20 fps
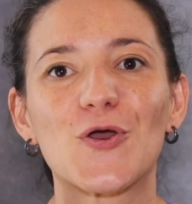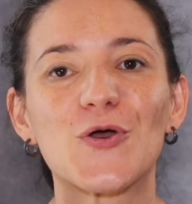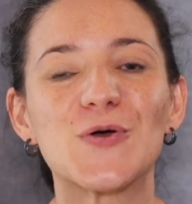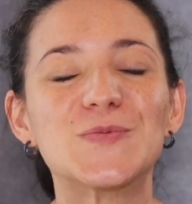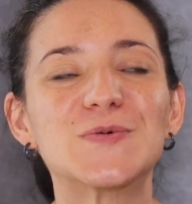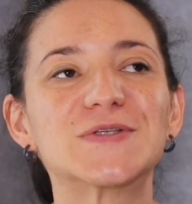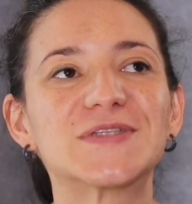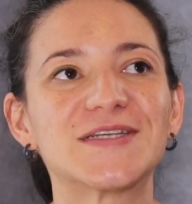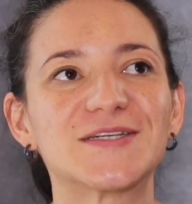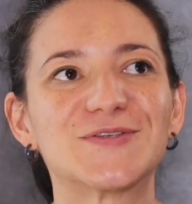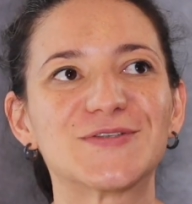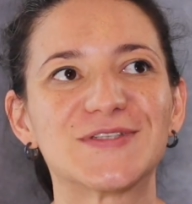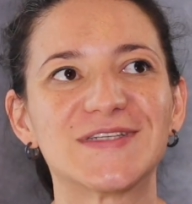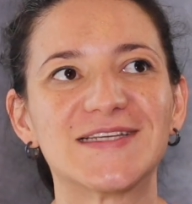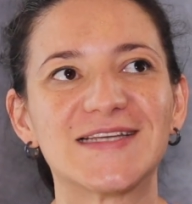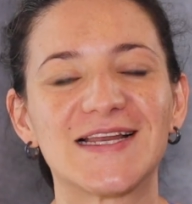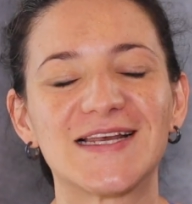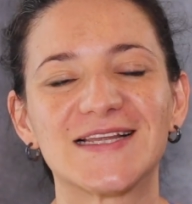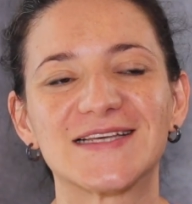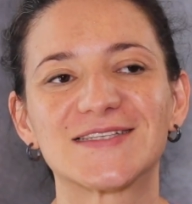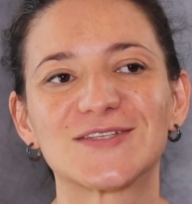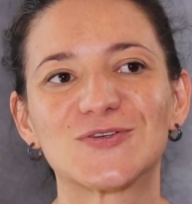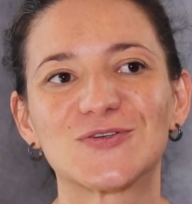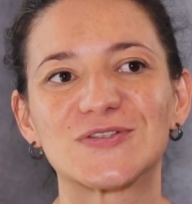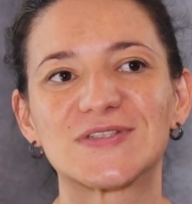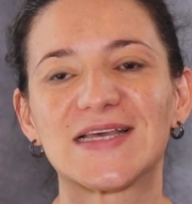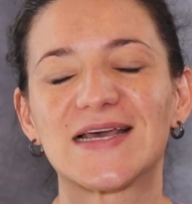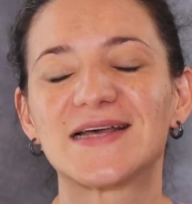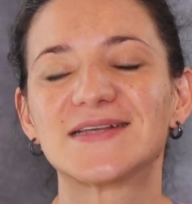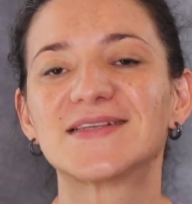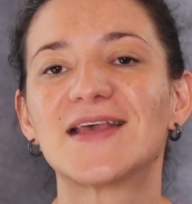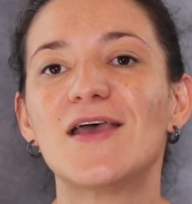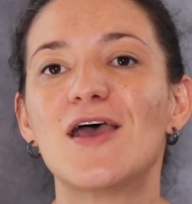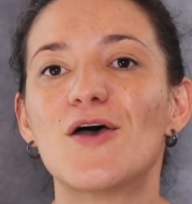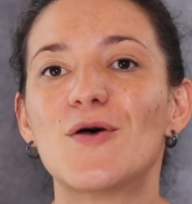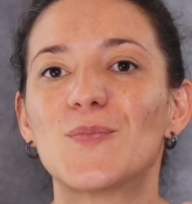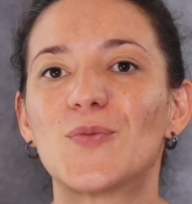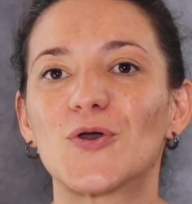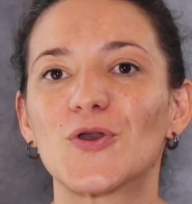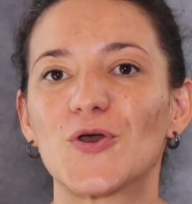cómo se cocinan las cosas,
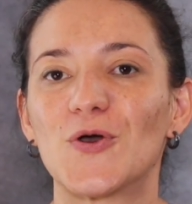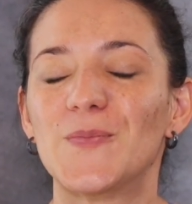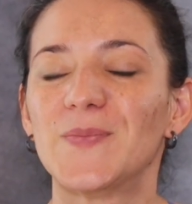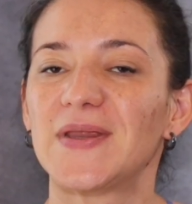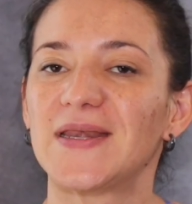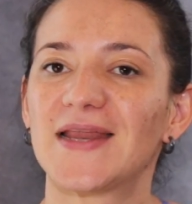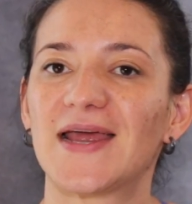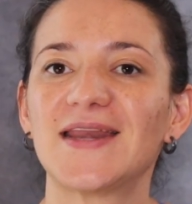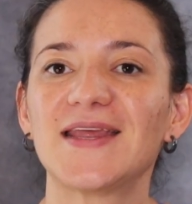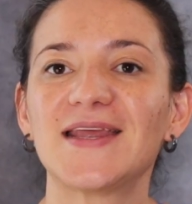por combinar